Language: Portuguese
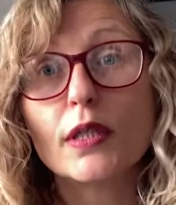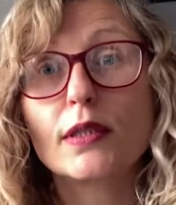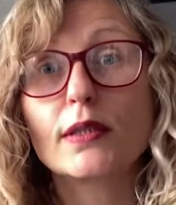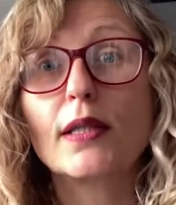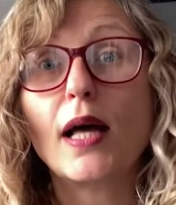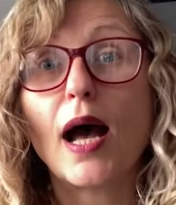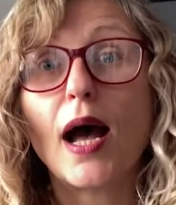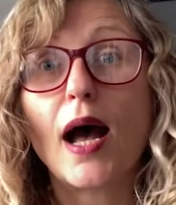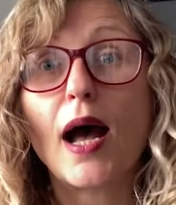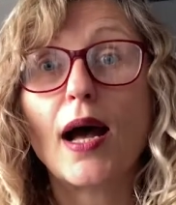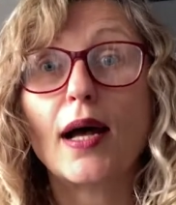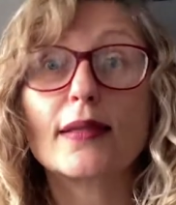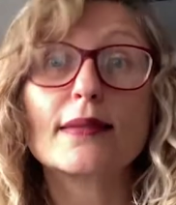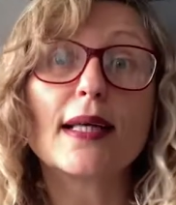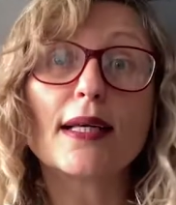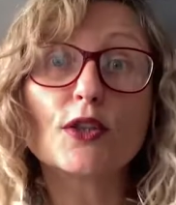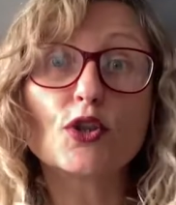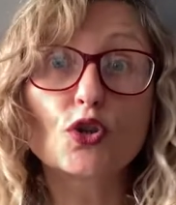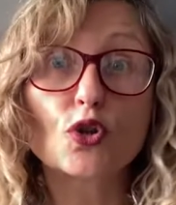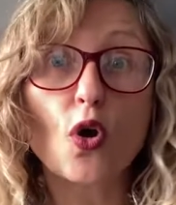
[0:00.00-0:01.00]
da,
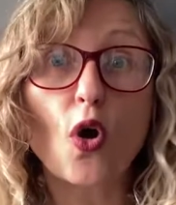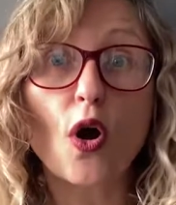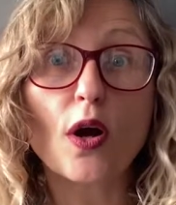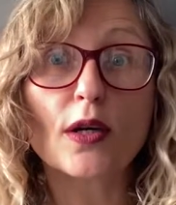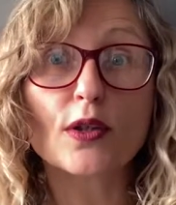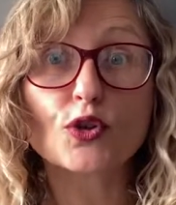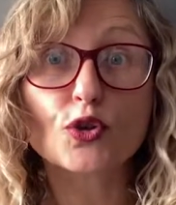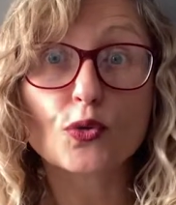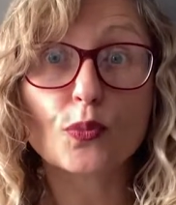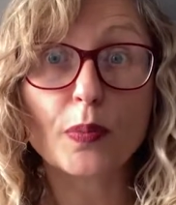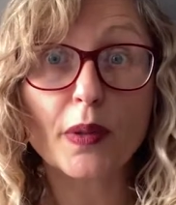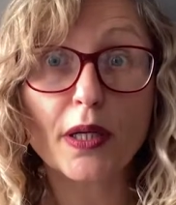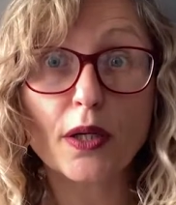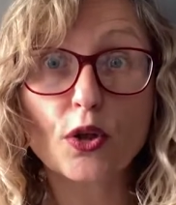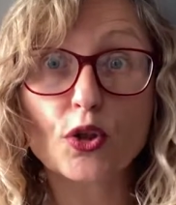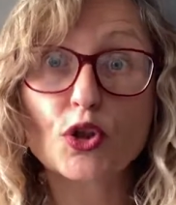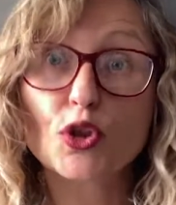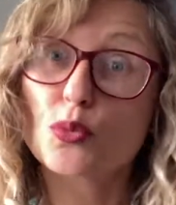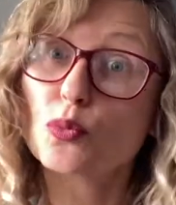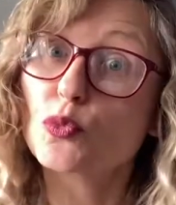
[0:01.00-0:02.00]
da Escola
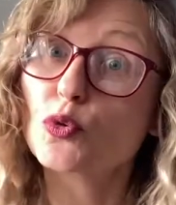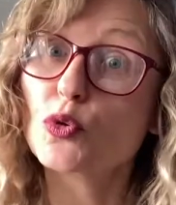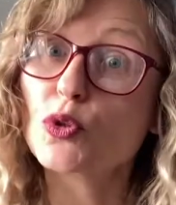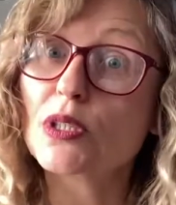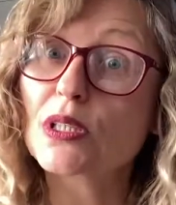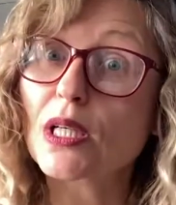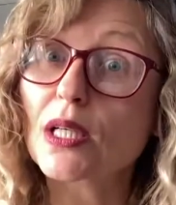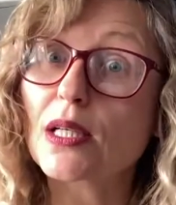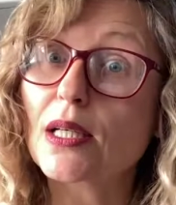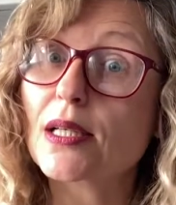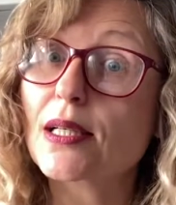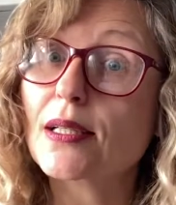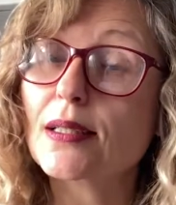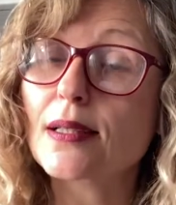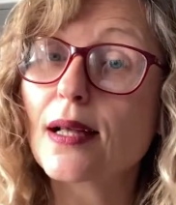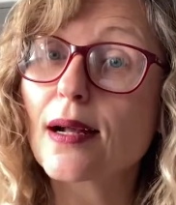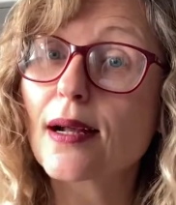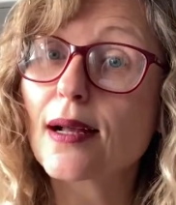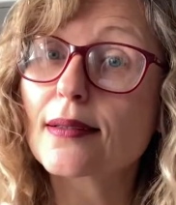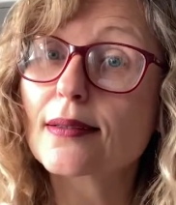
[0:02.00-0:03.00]
Superior de Música daqui
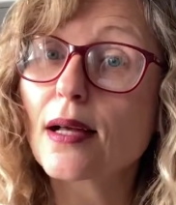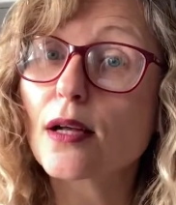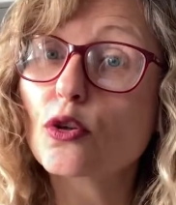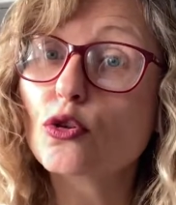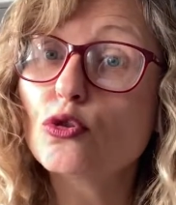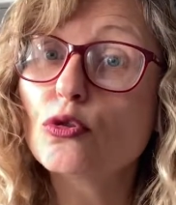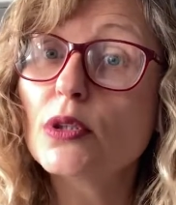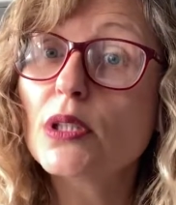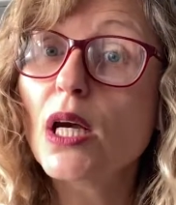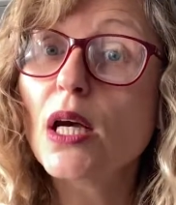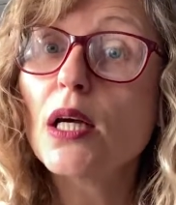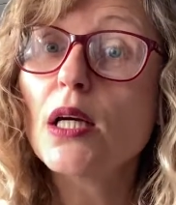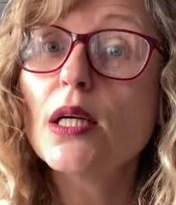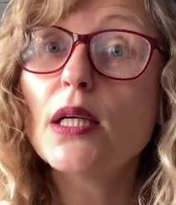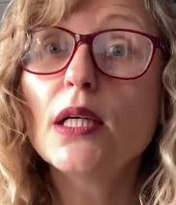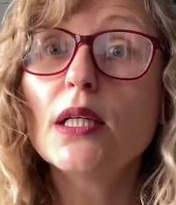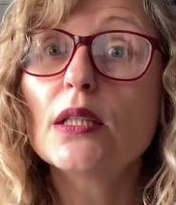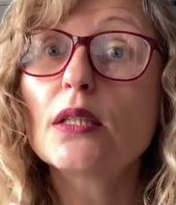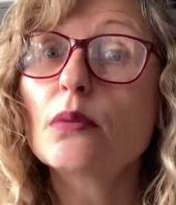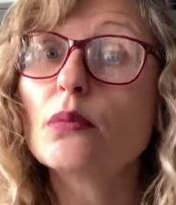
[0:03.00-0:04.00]
da Catalunha
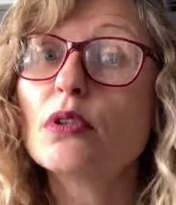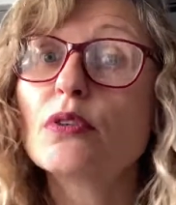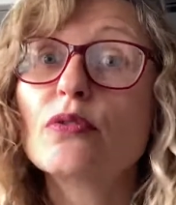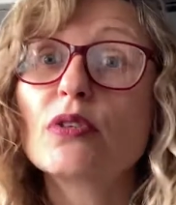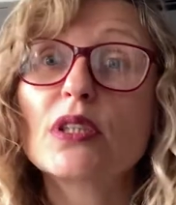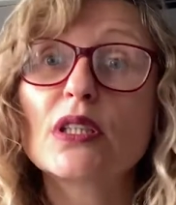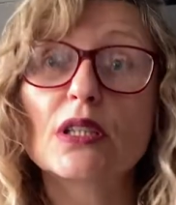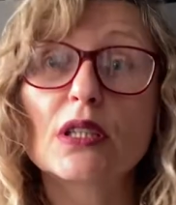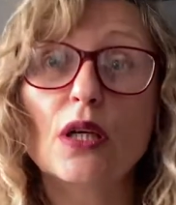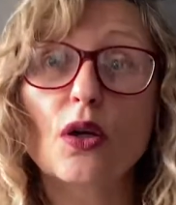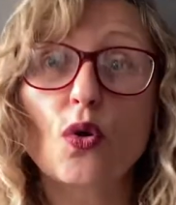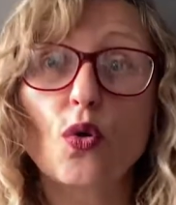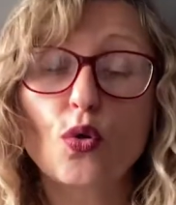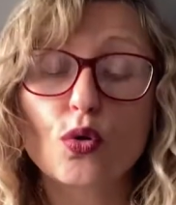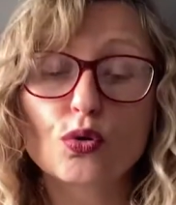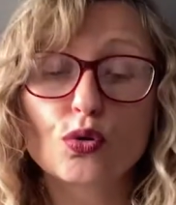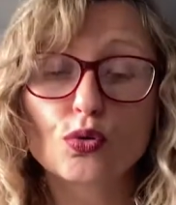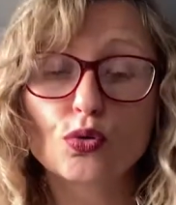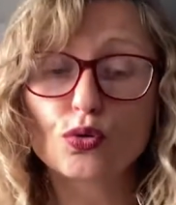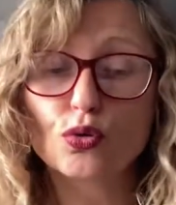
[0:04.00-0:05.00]
e também vai ser
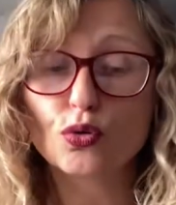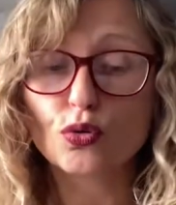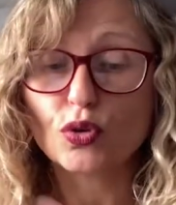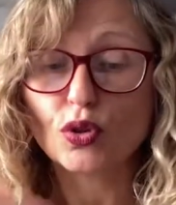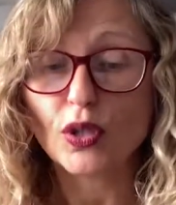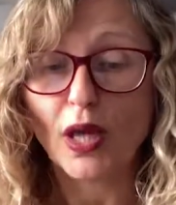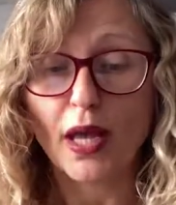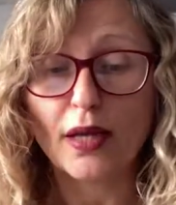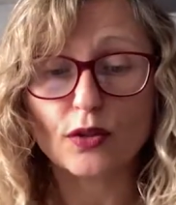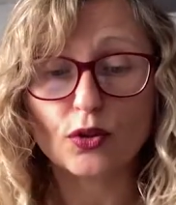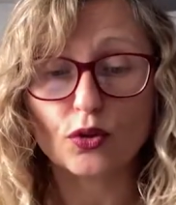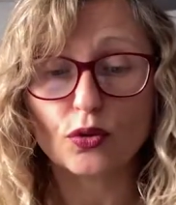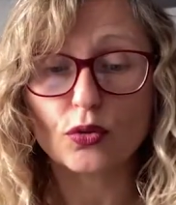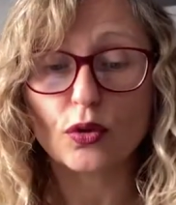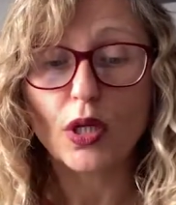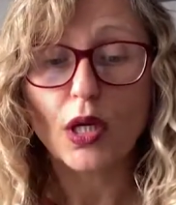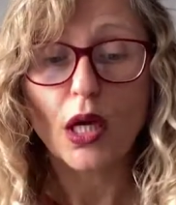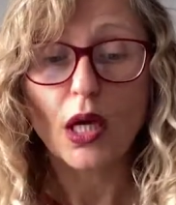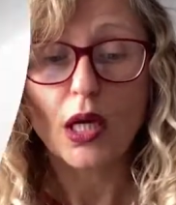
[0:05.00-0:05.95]
outro sucesso. As